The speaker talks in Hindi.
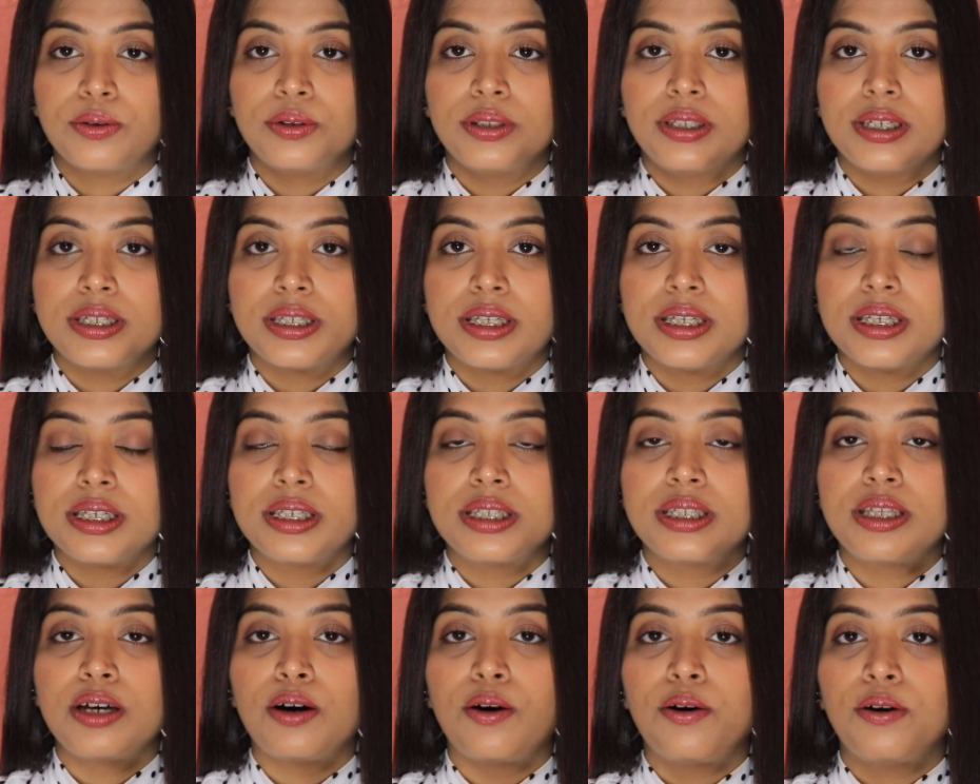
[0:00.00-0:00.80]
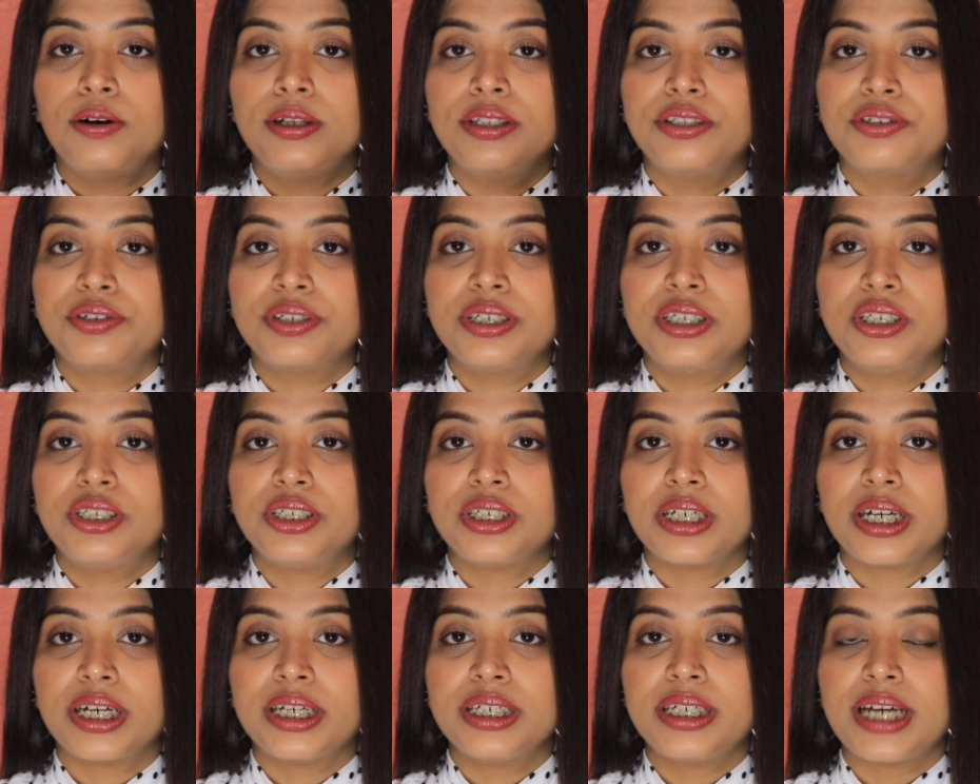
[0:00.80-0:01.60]
दिस इज द ऑल थ्री
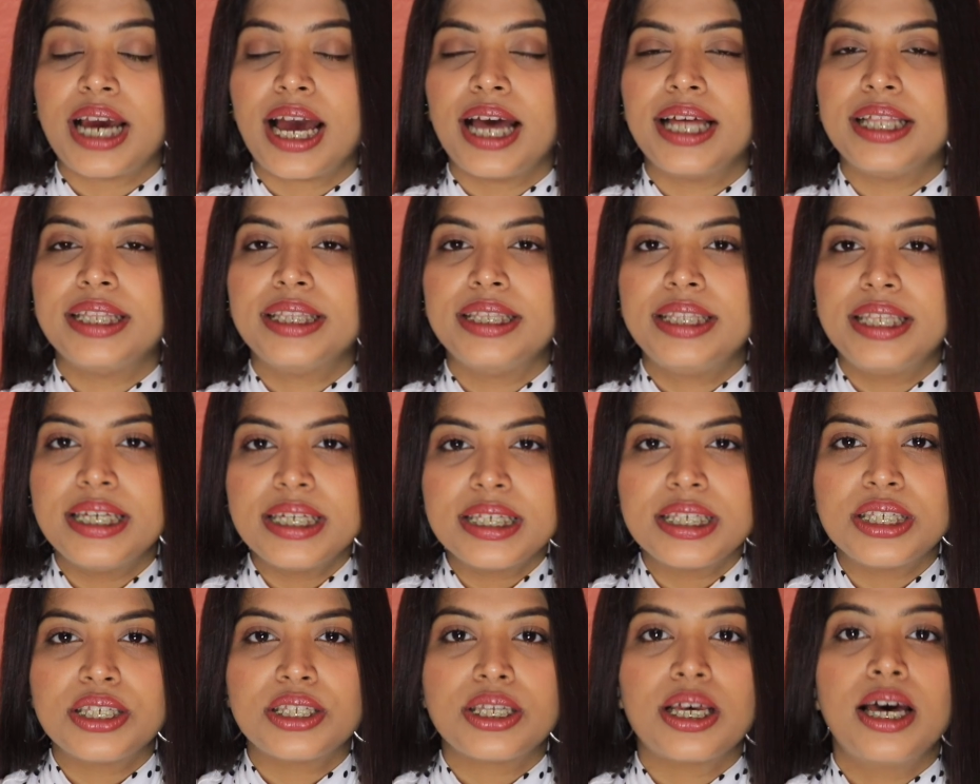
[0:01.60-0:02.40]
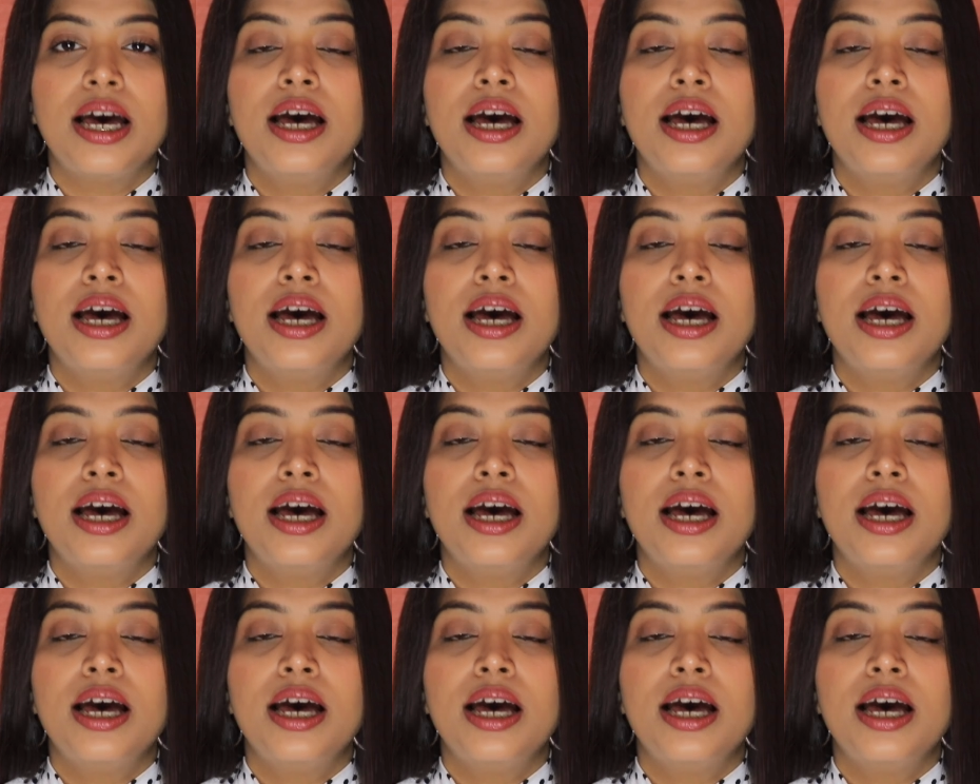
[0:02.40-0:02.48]
शेड एंड दिस